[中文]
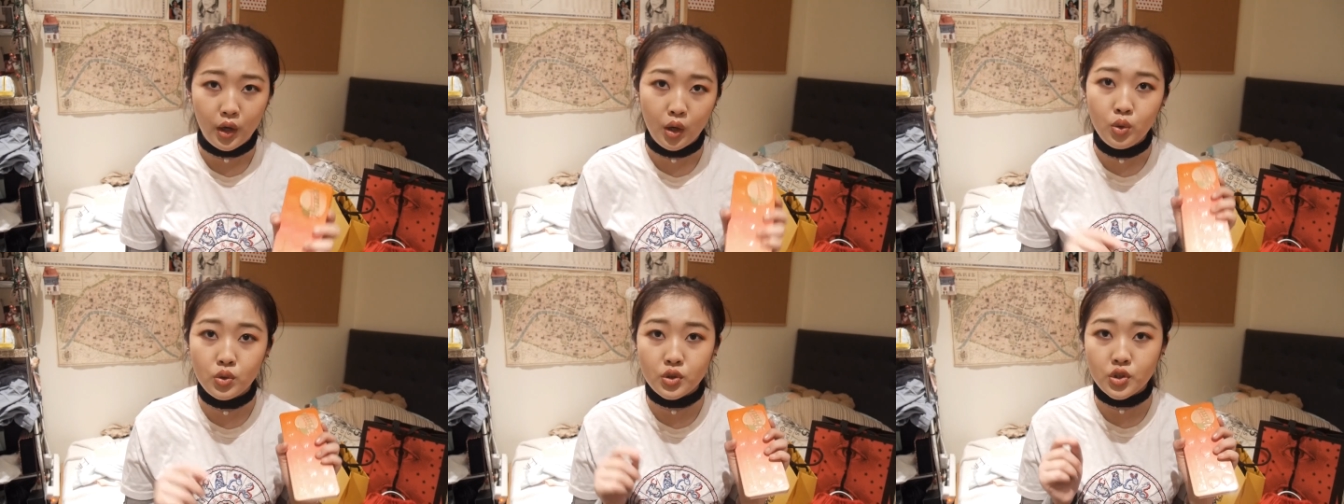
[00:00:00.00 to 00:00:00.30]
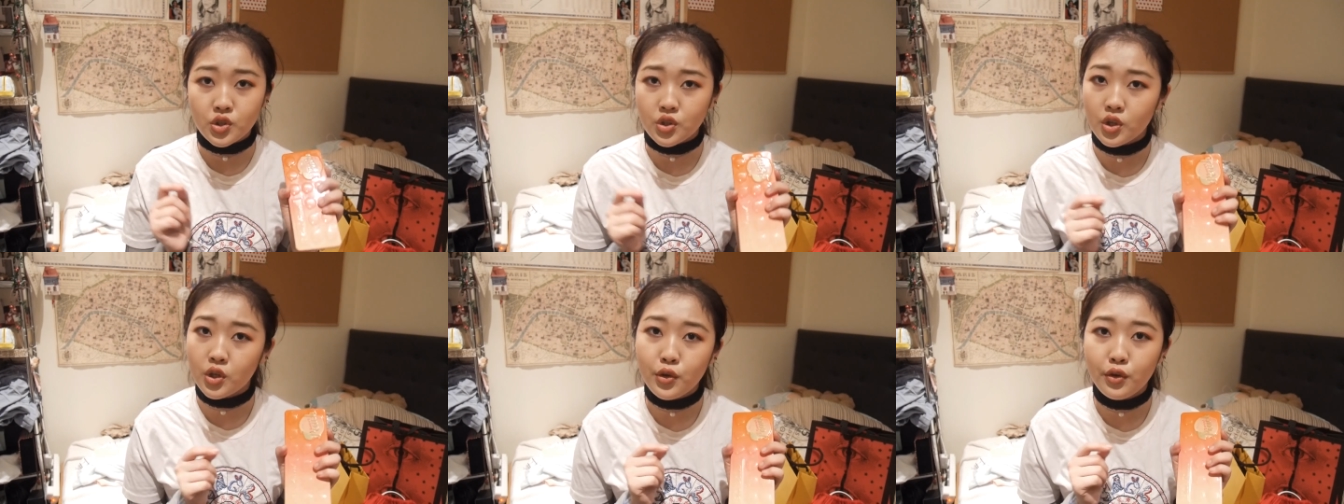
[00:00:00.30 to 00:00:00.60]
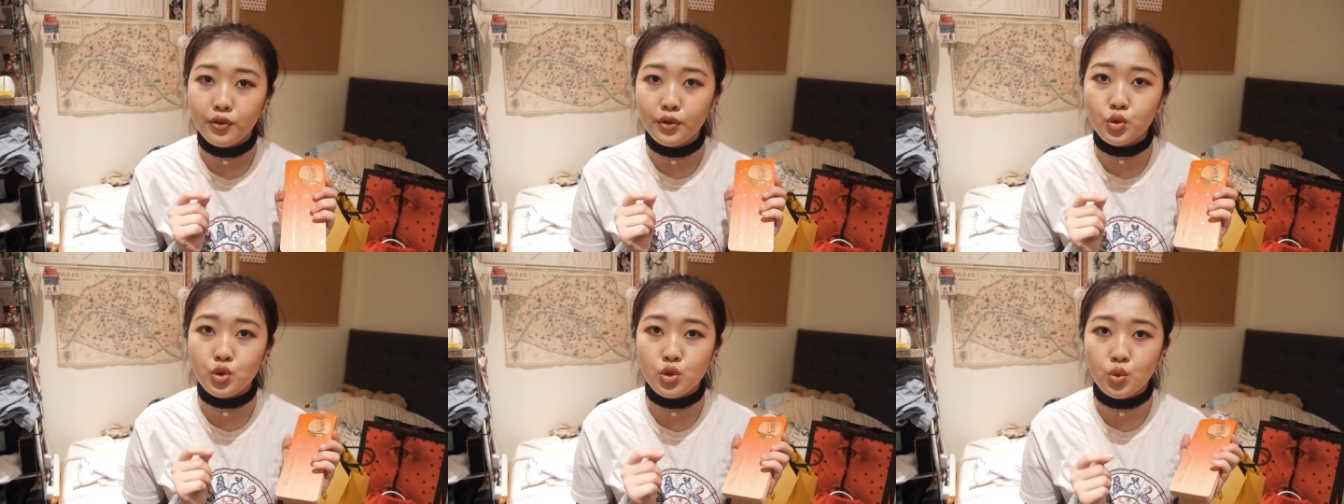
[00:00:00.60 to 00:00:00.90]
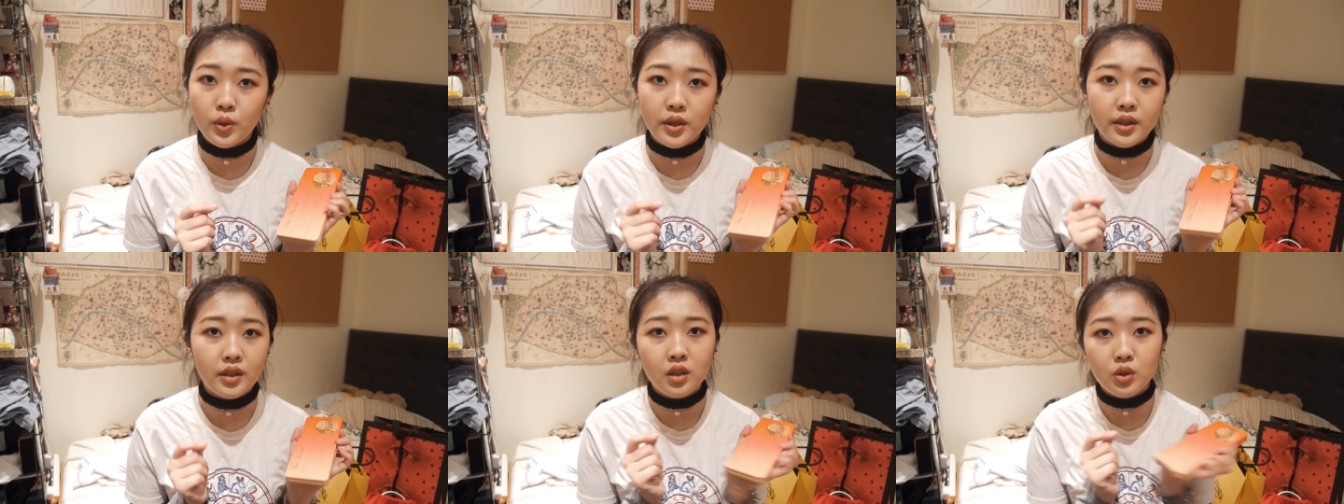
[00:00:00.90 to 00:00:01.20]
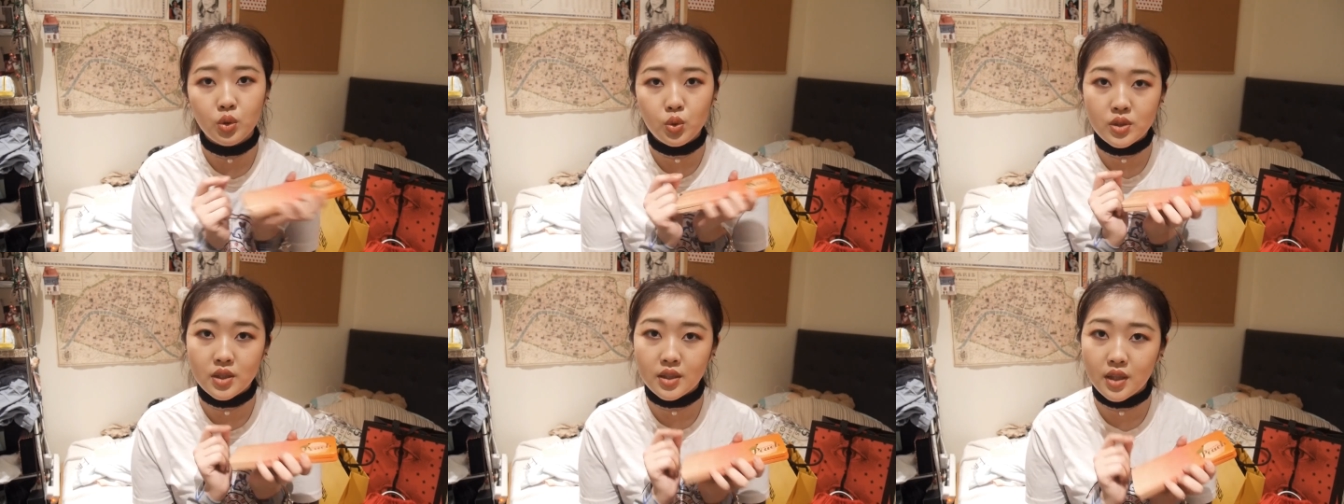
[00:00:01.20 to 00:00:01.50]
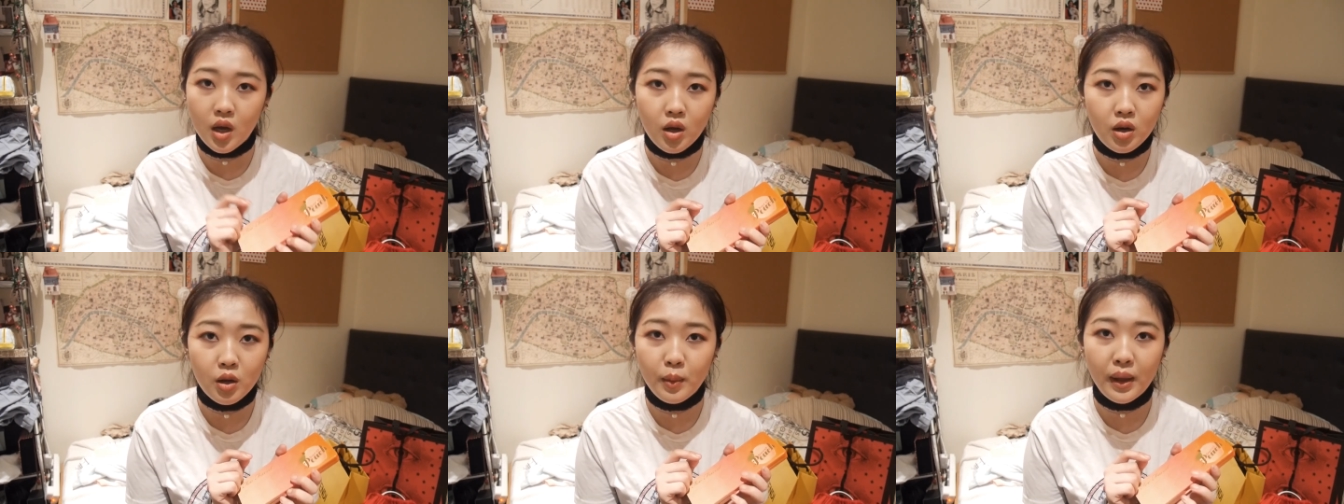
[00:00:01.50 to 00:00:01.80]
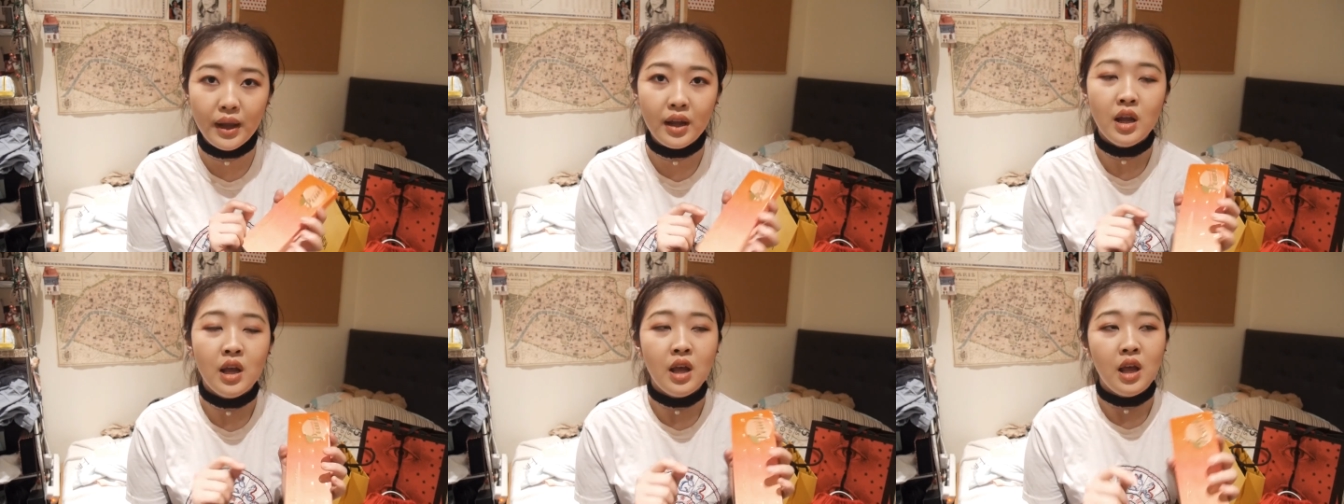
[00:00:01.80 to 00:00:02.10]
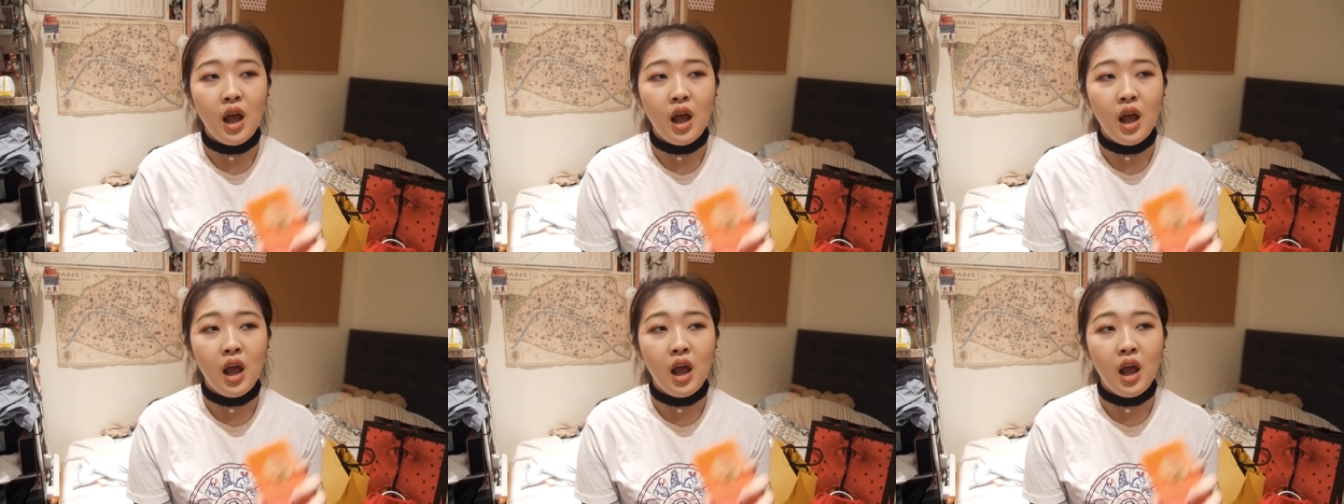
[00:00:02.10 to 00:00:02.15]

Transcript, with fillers: 然后我十二月份去问，那东西到了吗？